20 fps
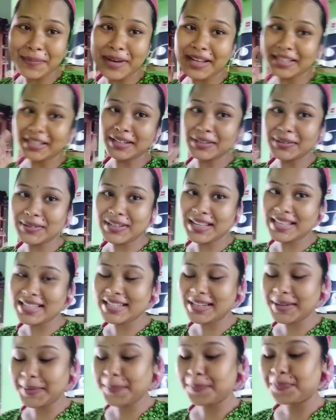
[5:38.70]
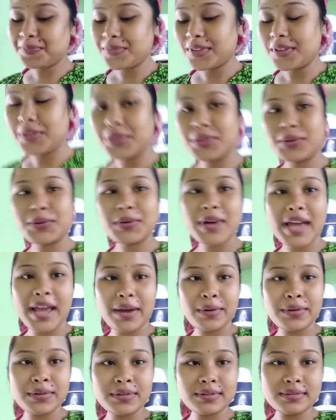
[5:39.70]
বাঁধানো আছে তো
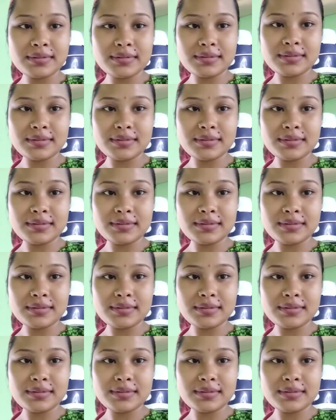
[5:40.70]
এখন